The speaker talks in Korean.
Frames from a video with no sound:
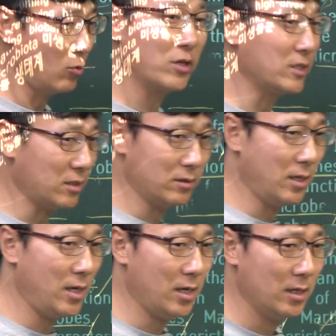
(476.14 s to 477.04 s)
오래
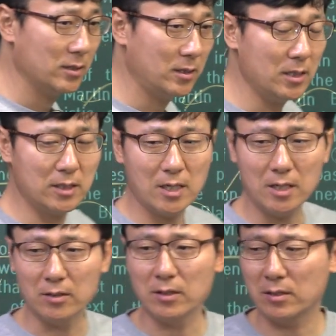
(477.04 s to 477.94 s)
사는데 세자
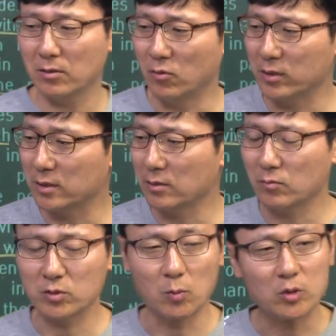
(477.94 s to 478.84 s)
이런 애들은 오래
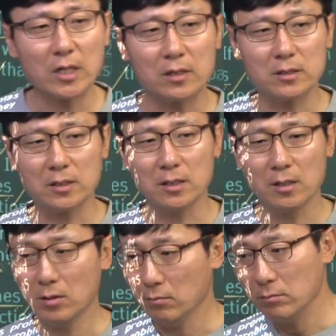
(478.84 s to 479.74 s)
못 사는 거지.
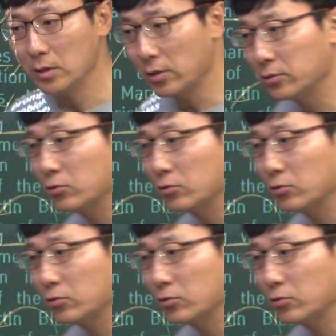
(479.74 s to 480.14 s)
이걸